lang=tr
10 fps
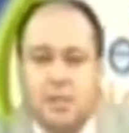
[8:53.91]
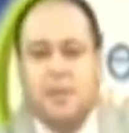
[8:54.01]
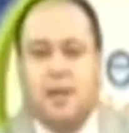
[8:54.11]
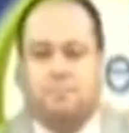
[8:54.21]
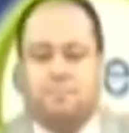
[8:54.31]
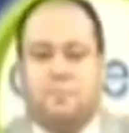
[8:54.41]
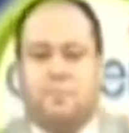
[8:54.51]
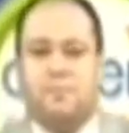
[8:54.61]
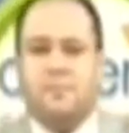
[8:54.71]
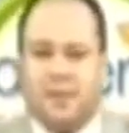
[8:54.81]
Şimdi
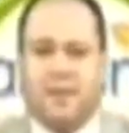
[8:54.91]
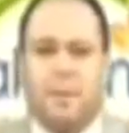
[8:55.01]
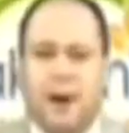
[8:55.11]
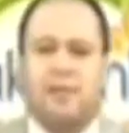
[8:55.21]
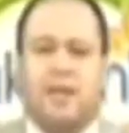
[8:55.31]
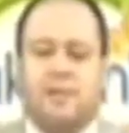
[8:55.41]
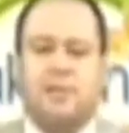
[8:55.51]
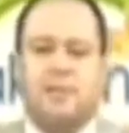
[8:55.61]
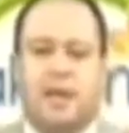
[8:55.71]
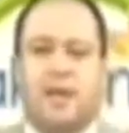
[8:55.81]
kabak tatlısı